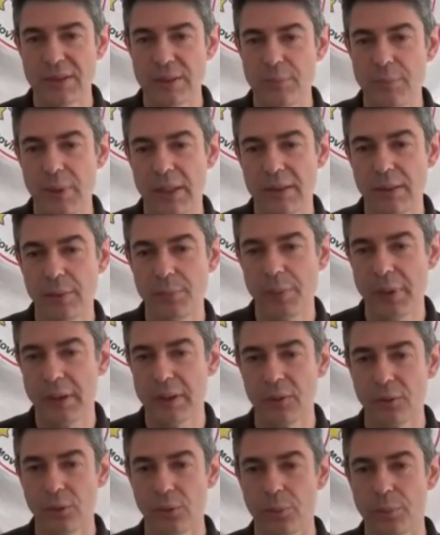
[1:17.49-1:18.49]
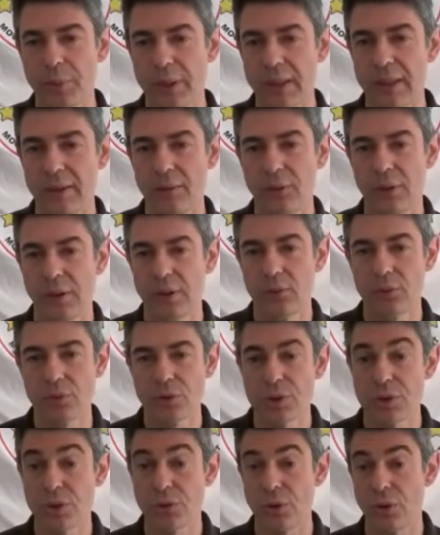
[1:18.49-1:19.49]
stimate pagano come canone
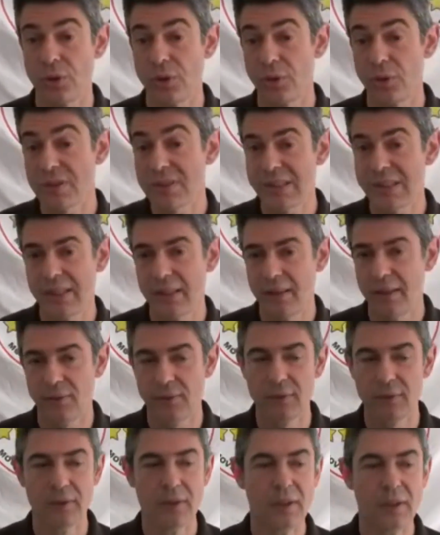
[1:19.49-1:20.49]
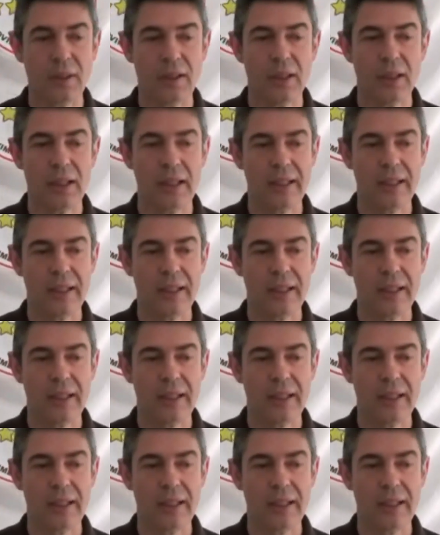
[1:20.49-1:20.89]
concessorio 0